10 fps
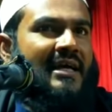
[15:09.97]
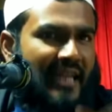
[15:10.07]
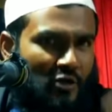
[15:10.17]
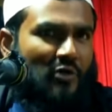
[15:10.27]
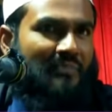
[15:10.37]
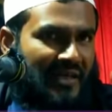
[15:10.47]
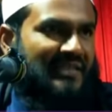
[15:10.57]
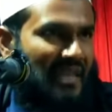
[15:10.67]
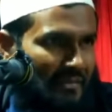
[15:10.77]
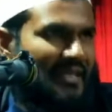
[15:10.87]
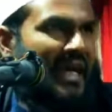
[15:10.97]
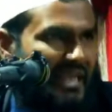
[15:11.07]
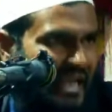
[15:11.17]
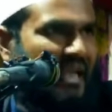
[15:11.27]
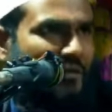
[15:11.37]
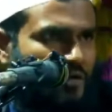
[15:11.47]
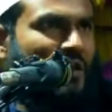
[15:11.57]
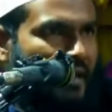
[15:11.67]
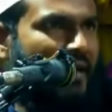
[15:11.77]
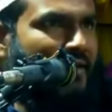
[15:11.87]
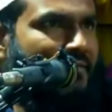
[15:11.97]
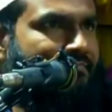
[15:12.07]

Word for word: এরকম বেনসাবি কাজ আল্লাহ করতে পারে